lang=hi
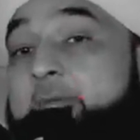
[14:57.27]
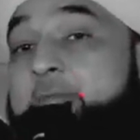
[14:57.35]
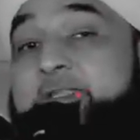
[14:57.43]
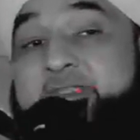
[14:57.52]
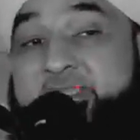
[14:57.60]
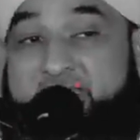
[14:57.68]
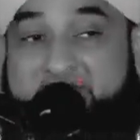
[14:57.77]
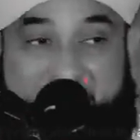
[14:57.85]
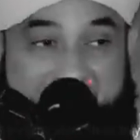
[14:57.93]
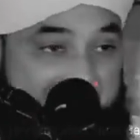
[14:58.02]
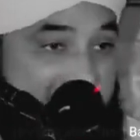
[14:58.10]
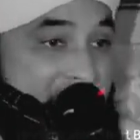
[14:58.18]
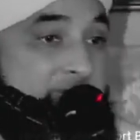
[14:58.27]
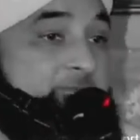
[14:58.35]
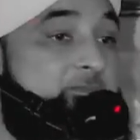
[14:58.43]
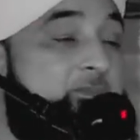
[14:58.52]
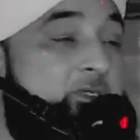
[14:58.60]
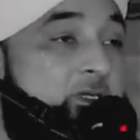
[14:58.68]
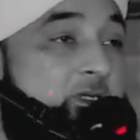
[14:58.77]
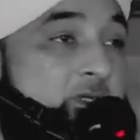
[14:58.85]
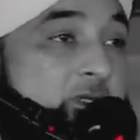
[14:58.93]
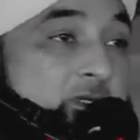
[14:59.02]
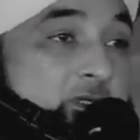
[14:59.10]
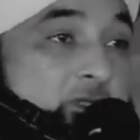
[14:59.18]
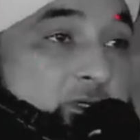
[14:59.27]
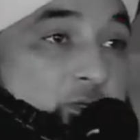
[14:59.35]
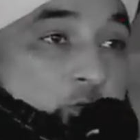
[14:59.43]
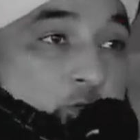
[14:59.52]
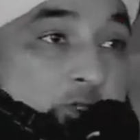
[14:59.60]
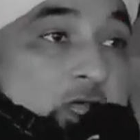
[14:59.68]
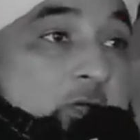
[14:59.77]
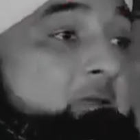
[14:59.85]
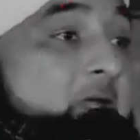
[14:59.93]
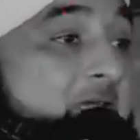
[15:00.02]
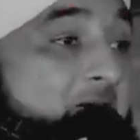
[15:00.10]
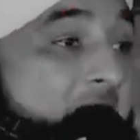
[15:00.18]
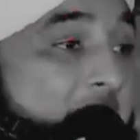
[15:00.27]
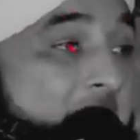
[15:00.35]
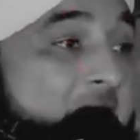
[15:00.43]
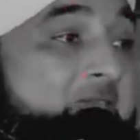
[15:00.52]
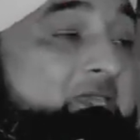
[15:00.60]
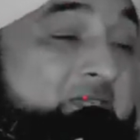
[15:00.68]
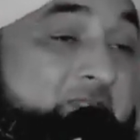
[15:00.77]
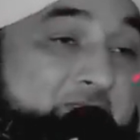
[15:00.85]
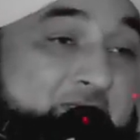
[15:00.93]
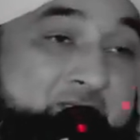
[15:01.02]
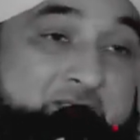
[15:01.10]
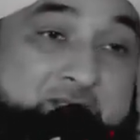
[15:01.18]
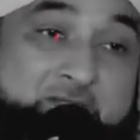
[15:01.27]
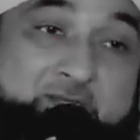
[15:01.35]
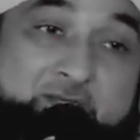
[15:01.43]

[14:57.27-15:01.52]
अमाल पढ़ने लग जाएगा तो नामा अमाल के अंदर